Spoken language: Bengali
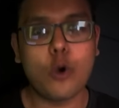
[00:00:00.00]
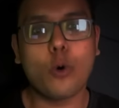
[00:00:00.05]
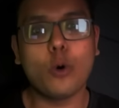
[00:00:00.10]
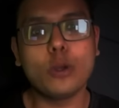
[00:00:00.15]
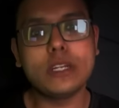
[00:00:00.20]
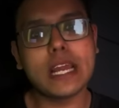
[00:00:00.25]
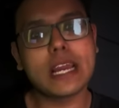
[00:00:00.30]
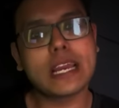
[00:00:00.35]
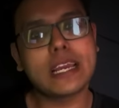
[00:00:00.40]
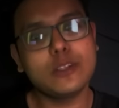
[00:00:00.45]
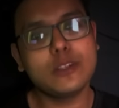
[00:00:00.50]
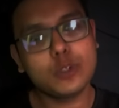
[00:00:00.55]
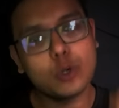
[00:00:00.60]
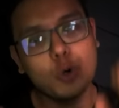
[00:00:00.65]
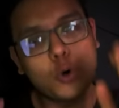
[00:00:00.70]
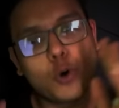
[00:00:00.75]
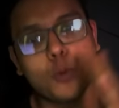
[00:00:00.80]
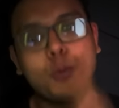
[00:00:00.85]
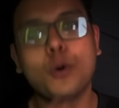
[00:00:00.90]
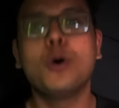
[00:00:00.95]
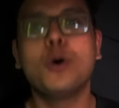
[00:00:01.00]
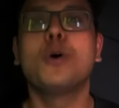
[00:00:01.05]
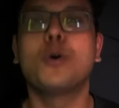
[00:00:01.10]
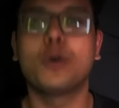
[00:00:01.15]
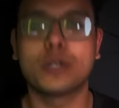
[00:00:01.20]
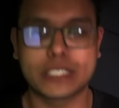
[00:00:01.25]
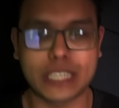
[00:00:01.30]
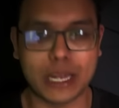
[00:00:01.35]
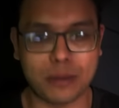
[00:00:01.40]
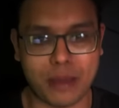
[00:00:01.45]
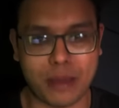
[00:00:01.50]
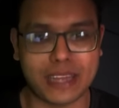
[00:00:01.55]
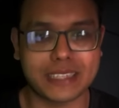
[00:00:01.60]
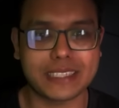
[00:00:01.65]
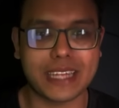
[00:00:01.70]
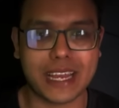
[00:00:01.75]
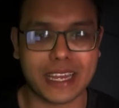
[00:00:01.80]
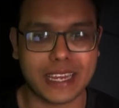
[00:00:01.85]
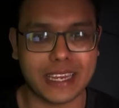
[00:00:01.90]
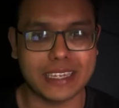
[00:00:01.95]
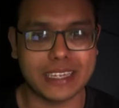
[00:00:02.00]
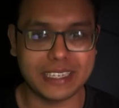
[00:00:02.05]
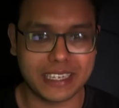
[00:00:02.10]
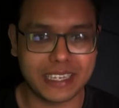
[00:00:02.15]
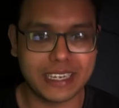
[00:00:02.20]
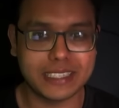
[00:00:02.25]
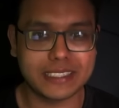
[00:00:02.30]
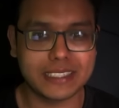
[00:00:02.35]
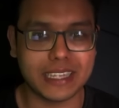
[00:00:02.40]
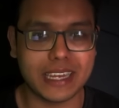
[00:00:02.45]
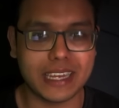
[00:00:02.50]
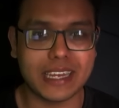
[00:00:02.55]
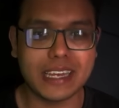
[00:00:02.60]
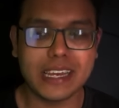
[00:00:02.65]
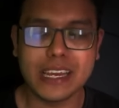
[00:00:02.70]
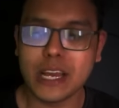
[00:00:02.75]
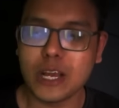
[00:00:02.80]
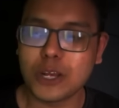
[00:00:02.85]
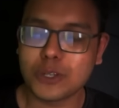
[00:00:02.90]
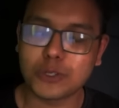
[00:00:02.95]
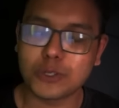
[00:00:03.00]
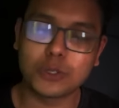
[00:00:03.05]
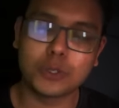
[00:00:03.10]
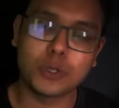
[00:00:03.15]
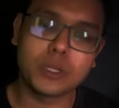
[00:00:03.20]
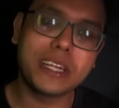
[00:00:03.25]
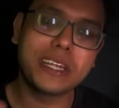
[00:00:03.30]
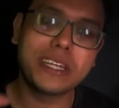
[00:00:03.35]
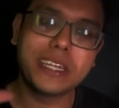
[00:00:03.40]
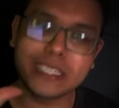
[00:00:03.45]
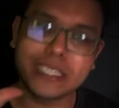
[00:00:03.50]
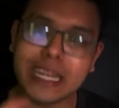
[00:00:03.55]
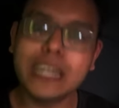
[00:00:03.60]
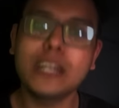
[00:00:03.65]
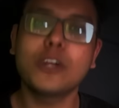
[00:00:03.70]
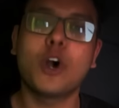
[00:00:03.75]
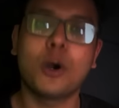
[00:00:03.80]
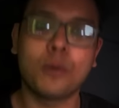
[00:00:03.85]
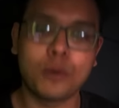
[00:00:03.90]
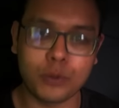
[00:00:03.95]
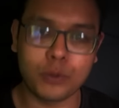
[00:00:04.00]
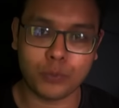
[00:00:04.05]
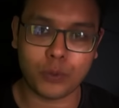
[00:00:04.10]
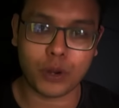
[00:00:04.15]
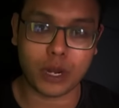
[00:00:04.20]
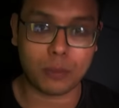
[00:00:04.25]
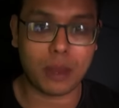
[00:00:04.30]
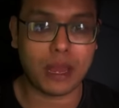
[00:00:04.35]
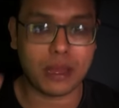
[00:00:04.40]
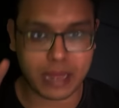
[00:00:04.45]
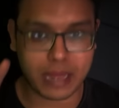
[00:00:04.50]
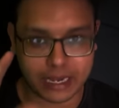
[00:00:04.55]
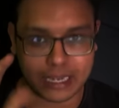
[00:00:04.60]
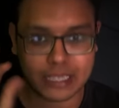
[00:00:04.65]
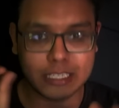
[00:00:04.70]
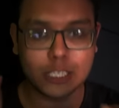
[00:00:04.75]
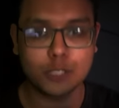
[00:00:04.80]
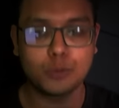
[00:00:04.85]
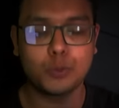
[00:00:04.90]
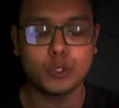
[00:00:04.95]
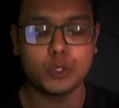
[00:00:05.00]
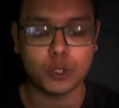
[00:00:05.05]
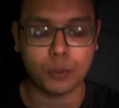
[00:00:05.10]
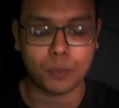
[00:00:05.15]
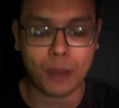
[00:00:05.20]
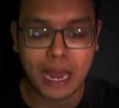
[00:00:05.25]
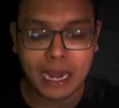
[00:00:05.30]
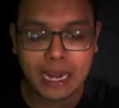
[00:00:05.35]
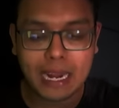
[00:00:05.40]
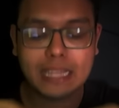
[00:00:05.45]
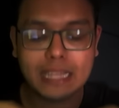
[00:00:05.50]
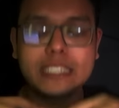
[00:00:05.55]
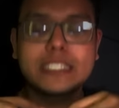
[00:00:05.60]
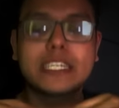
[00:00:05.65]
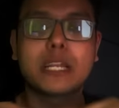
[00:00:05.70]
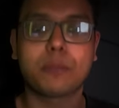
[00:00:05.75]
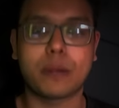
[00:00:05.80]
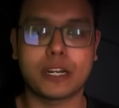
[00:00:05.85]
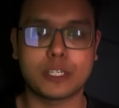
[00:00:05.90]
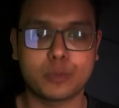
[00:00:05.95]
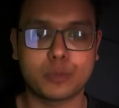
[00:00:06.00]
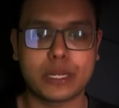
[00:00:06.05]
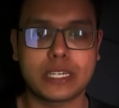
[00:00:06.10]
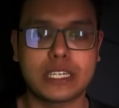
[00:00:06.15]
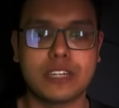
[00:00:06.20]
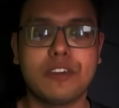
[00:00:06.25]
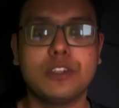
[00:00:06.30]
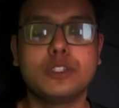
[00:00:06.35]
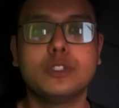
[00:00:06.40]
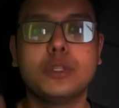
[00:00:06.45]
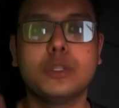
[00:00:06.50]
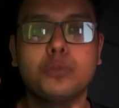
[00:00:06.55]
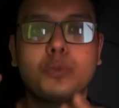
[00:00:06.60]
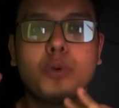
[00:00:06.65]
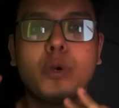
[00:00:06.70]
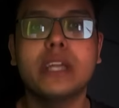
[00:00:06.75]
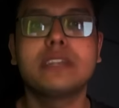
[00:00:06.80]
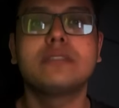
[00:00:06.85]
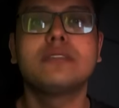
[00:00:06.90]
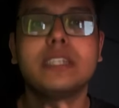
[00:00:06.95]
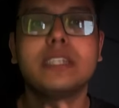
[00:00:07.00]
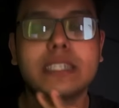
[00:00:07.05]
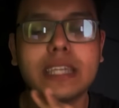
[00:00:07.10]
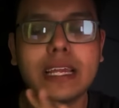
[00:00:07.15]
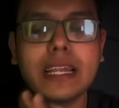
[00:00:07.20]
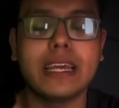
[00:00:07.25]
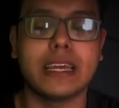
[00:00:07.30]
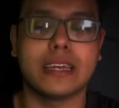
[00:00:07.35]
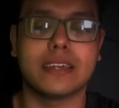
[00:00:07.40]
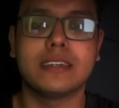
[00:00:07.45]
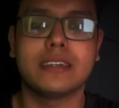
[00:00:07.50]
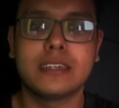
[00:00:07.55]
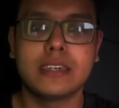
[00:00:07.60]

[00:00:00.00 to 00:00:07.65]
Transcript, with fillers: ওইটা কিন্তু হুবহু কোশ্চেন ব্যাংক থাকে ঠিক আছে সো যদি রিটেন কমন পড়ে ভাই একটা জিনিস বুঝো বাংলাদেশের পার্সপেক্টিভে যদি বুয়েট রিটেনে